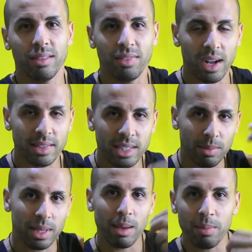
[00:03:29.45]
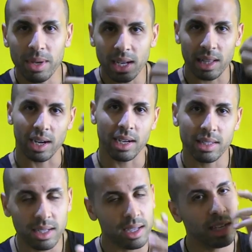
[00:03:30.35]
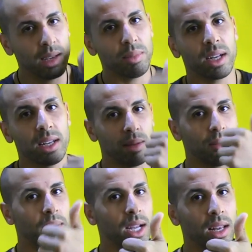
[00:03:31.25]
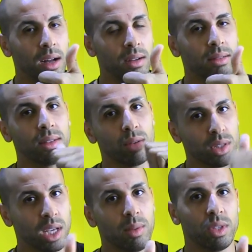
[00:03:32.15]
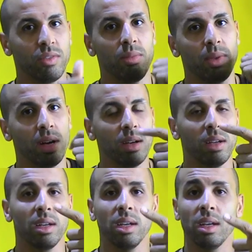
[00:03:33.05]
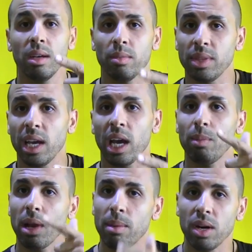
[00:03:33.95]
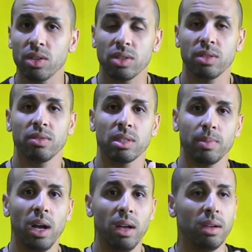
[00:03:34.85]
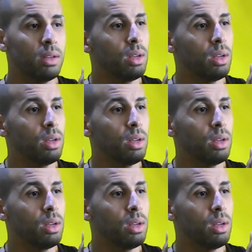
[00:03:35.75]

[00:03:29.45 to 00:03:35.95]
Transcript: فانت بداي منك لراسك كما قلنا الاكله نقصي 50% بداي غير بلا مارش الصباح